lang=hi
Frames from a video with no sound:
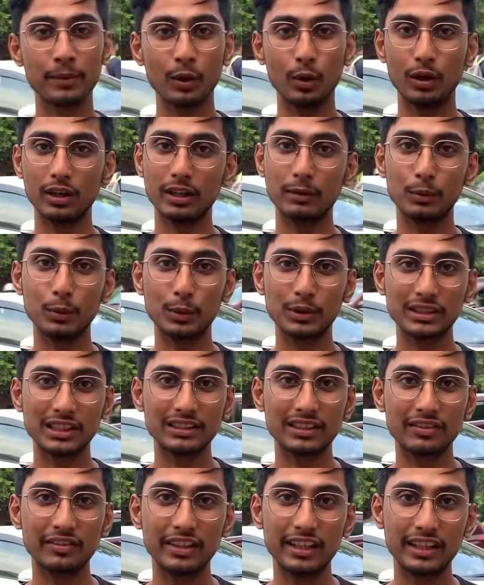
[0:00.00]
अगर मोमोज़ के
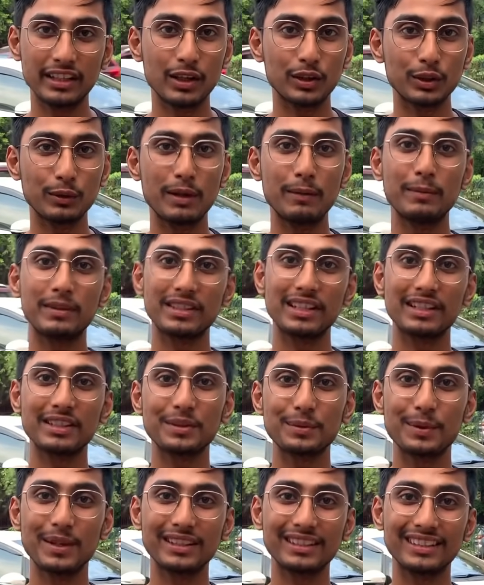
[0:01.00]
अंदर फिलिंग ना हो तो भाई मज़ा किस
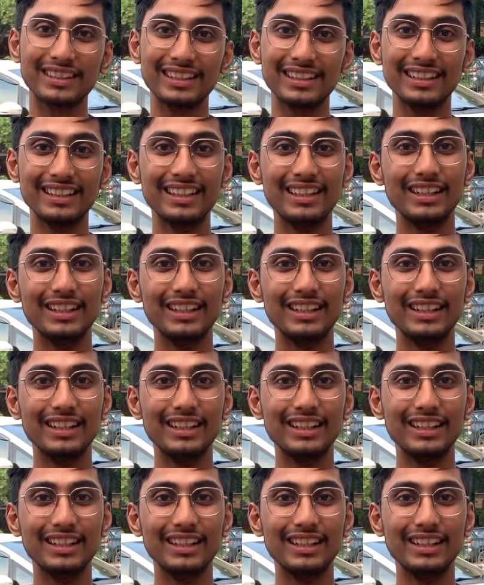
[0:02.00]
बात का